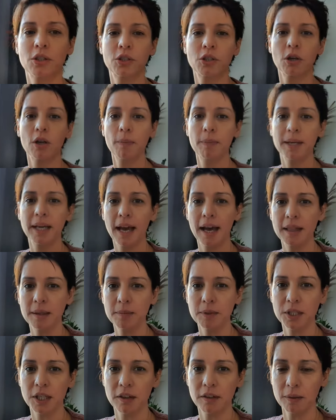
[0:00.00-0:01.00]
şöyle bir
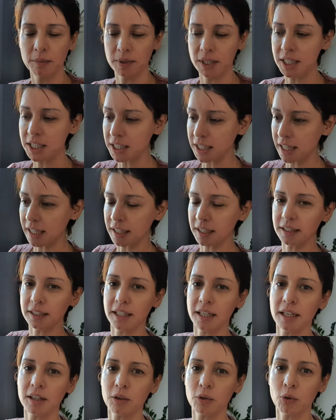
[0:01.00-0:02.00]
kendim çevirip iş
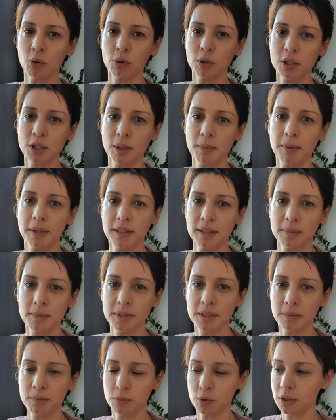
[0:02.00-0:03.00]
yerinde
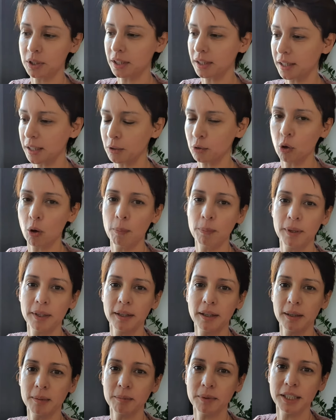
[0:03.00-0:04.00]
konuşamadığımızı burada dedik
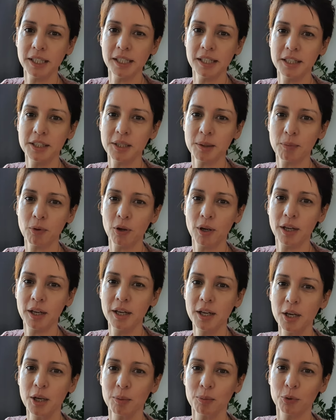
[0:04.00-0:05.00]
toplanalım iyice böyle
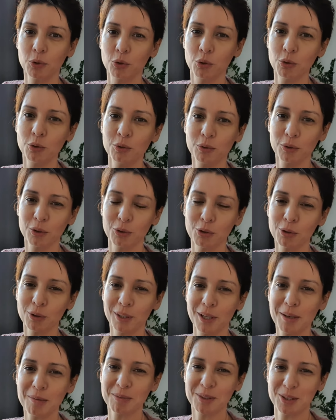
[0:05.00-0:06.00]
bütün
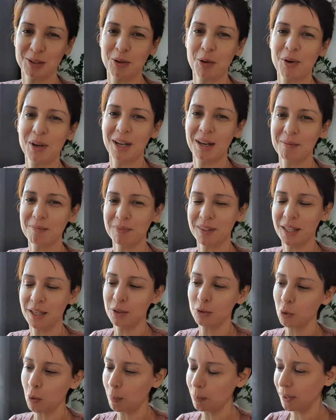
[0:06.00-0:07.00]
kurtlarımızı dökelim
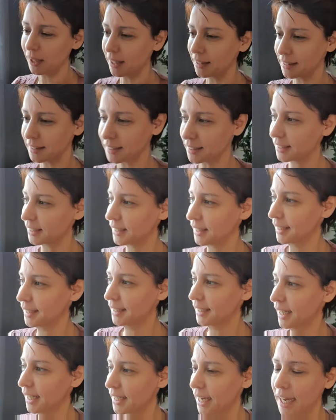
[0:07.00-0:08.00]
diye toplandık.
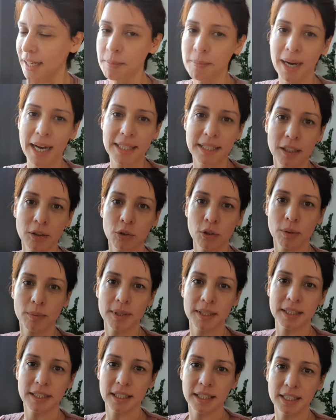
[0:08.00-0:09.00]
Yani bazen diyorum
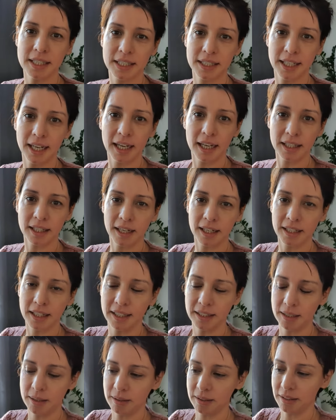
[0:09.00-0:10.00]
ya size ne kadar
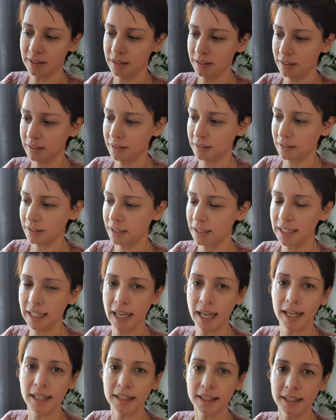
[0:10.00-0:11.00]
hani e, iyi
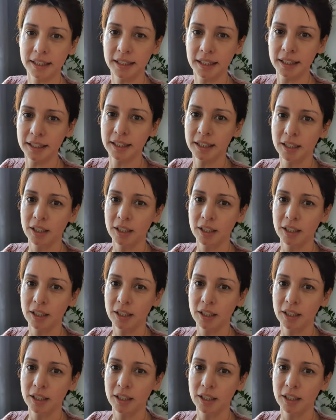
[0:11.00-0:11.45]
geldiğini.